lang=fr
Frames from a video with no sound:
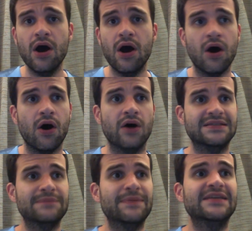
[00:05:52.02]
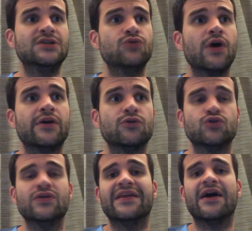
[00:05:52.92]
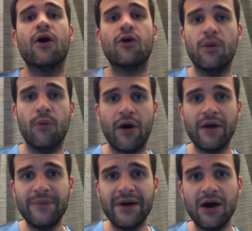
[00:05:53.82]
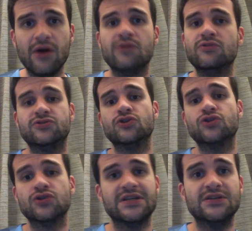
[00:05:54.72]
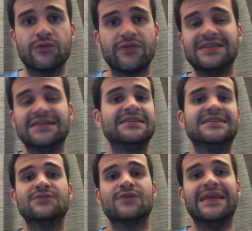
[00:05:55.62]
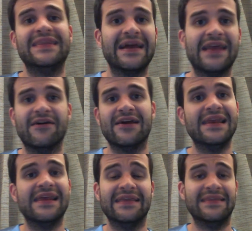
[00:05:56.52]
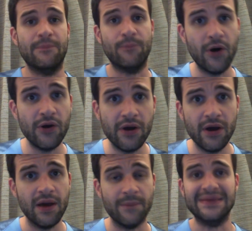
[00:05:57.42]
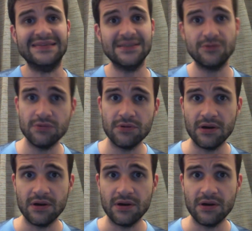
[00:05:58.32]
Euh, c'est pas des joueurs qui ont joué dans des grands clubs européens. La seule chose qu'ils ont faite, c'est une saison l'année dernière avec Lille qui était bonne, mais c'est tout.